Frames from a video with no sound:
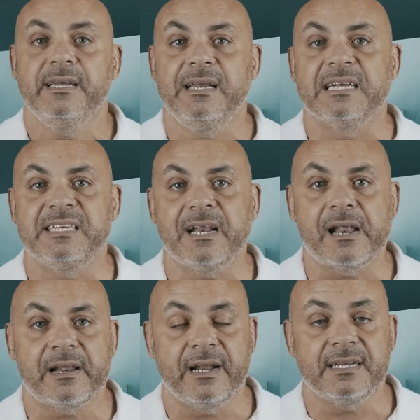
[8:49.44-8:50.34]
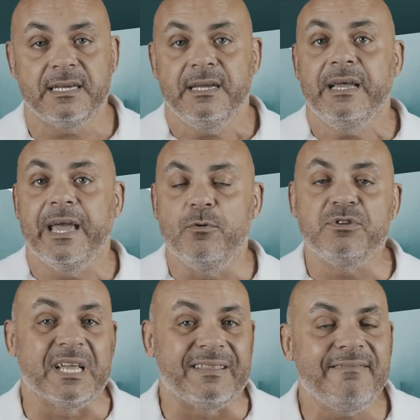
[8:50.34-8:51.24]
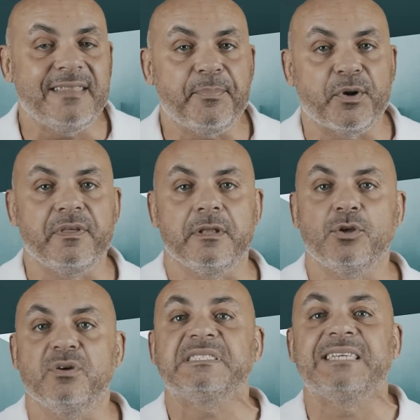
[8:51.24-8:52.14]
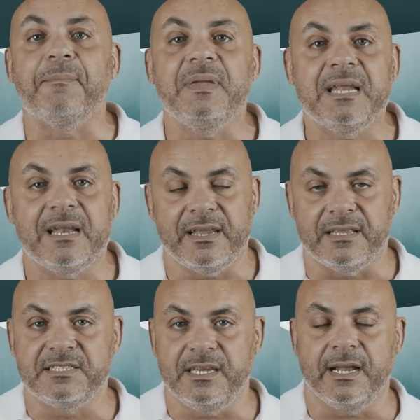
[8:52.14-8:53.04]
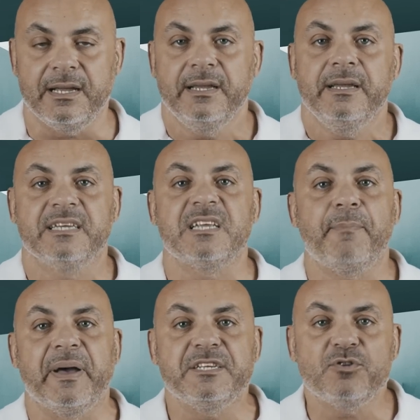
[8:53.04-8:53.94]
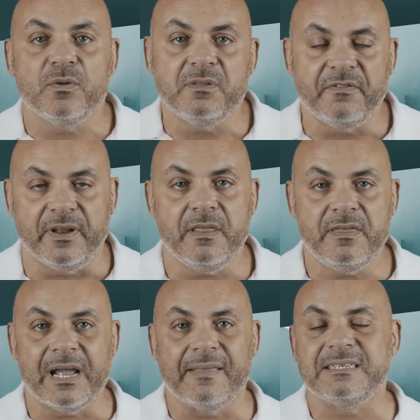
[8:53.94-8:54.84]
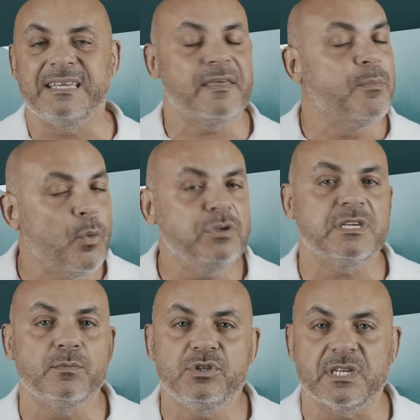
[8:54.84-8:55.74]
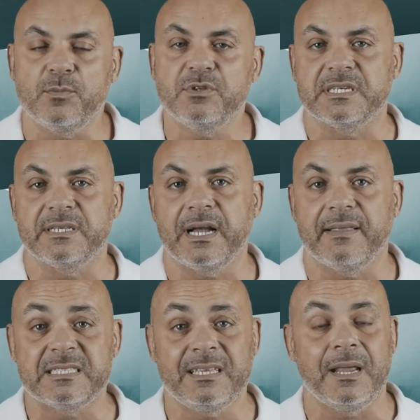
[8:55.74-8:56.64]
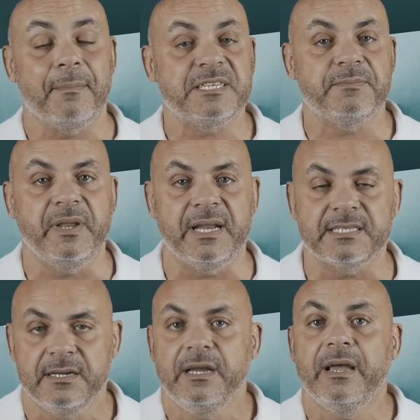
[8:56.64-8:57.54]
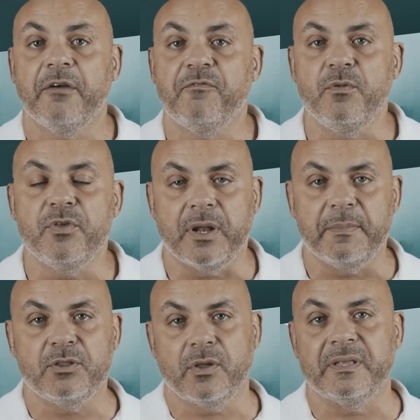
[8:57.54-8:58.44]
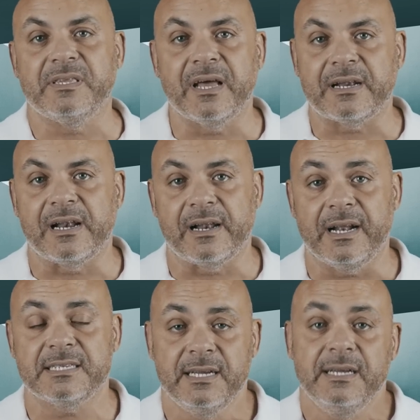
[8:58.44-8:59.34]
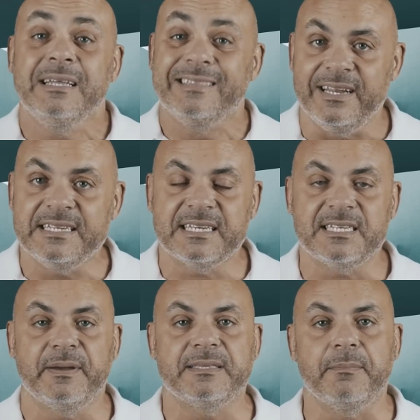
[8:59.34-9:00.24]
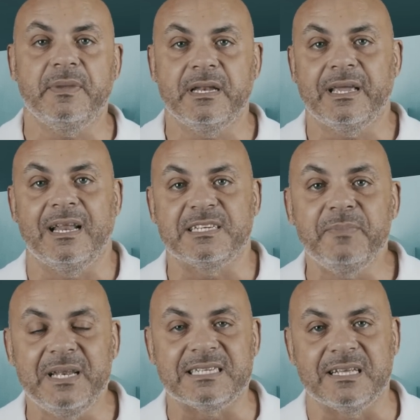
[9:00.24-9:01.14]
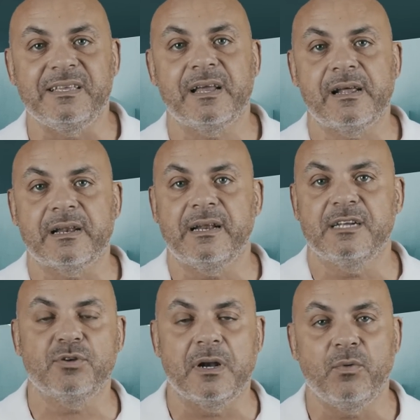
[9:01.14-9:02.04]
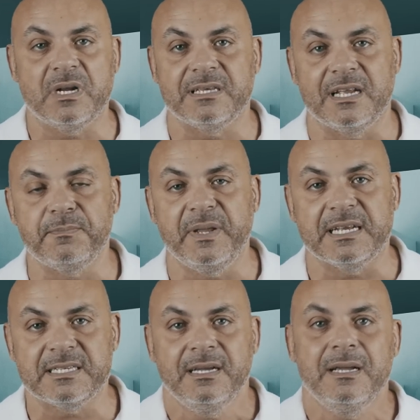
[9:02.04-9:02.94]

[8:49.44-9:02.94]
Y las tierras raras, en un 70%, se minan en China. Es el país con diferencia que desde hace muchas, muchas, muchas décadas tiene más minas en funcionamiento de tierras raras. Tenéis que saber también que las minas de tierras raras son algunas de las minas